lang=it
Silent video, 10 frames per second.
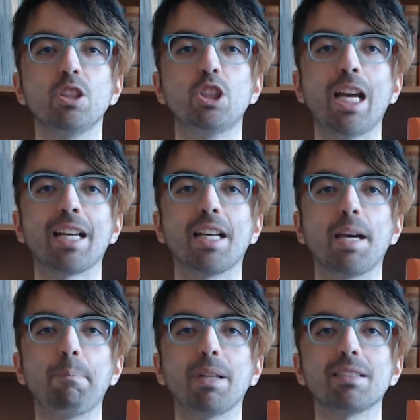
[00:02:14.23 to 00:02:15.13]

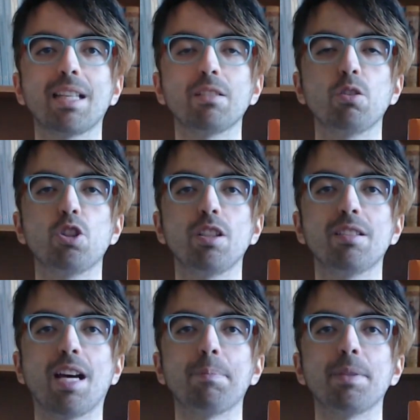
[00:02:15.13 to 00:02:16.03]
Jack è passato in
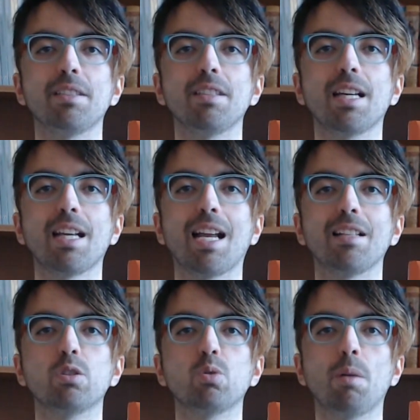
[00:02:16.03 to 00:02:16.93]
città per
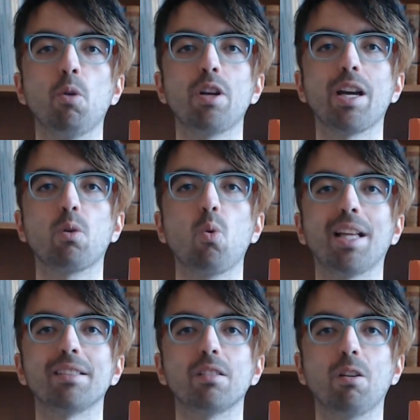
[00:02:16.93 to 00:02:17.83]
dichiarare il suo amore a
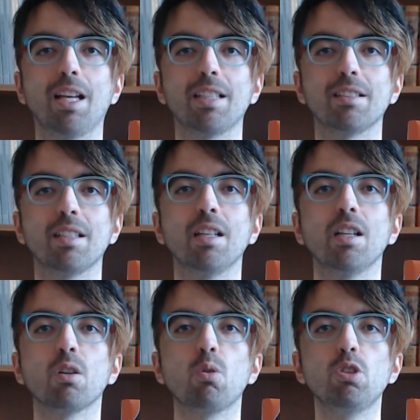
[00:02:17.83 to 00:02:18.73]

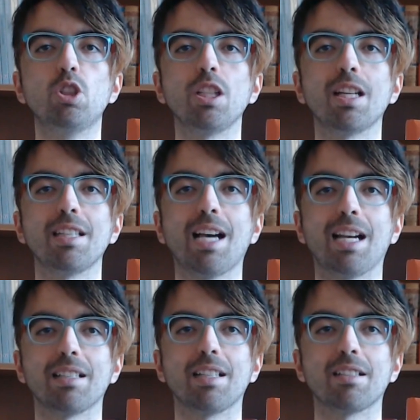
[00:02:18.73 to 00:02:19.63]
Gwendolen, cugina di
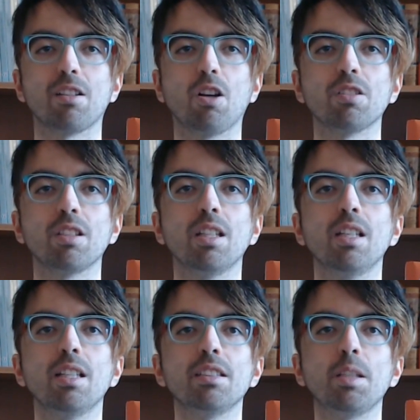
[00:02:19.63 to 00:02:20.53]
Algernon,
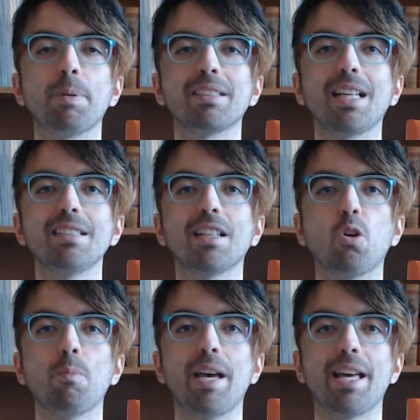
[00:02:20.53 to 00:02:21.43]
si
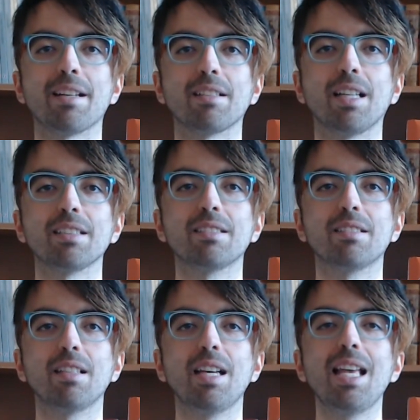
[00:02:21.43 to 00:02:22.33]
presenta come
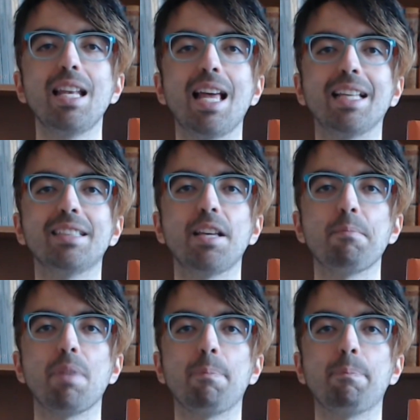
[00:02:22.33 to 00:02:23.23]
Ernest e lei
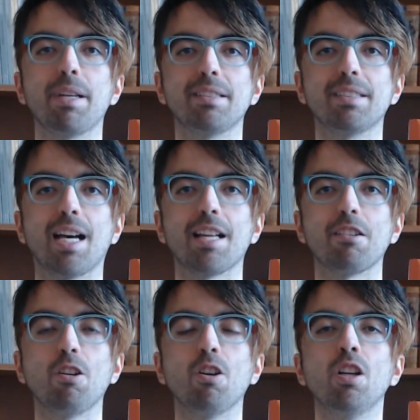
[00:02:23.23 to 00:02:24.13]
sembra
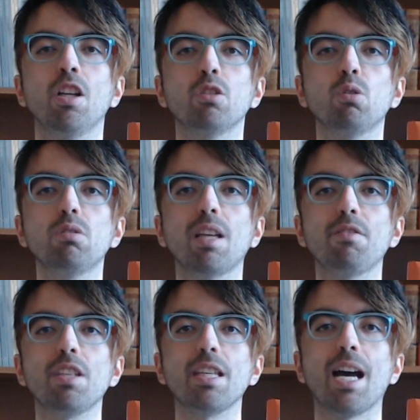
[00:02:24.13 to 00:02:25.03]
apprezzarlo.
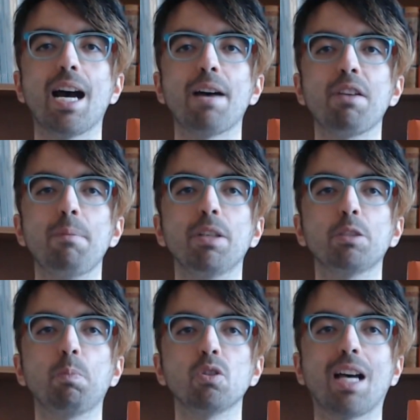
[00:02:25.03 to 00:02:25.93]
Tuttavia avrebbe
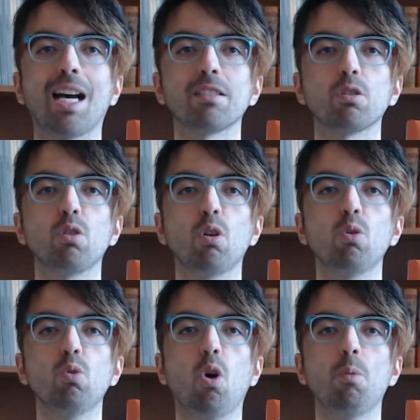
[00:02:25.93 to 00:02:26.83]
sposato
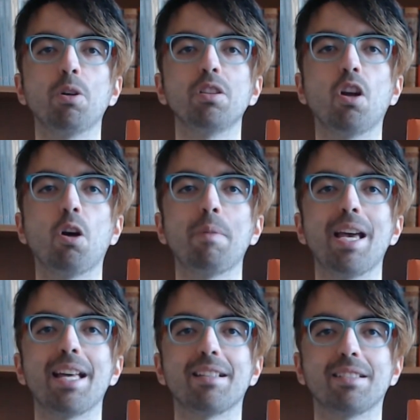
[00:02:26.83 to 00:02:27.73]
solo un uomo di
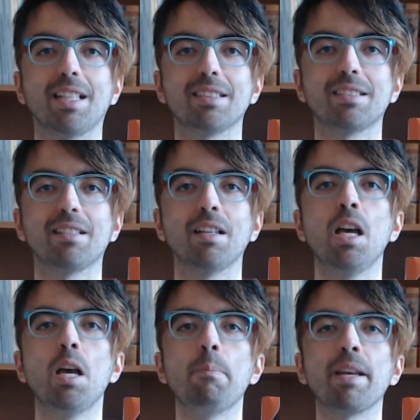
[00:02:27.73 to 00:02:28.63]
nome
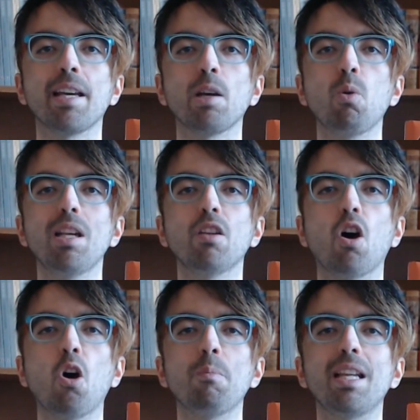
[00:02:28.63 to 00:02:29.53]
Ernest, perché quel
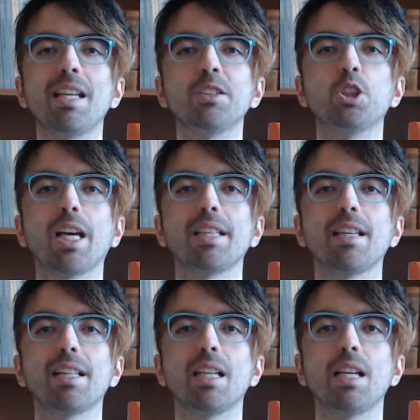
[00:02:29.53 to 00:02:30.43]
nome le
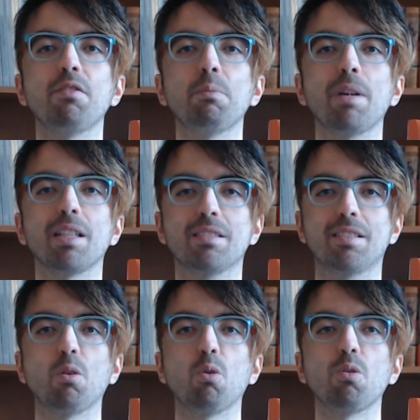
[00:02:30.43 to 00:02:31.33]
genera delle
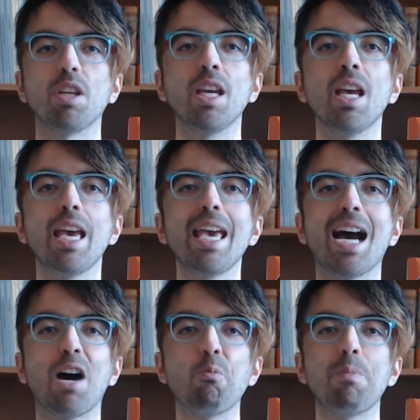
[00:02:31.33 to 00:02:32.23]
vibrazioni e
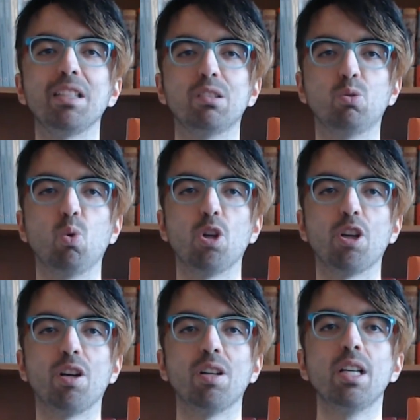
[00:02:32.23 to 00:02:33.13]
ha un bel
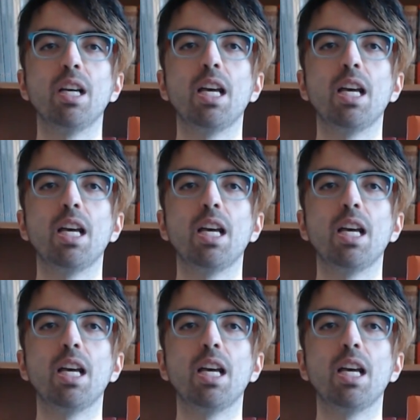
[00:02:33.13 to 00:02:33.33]
suono.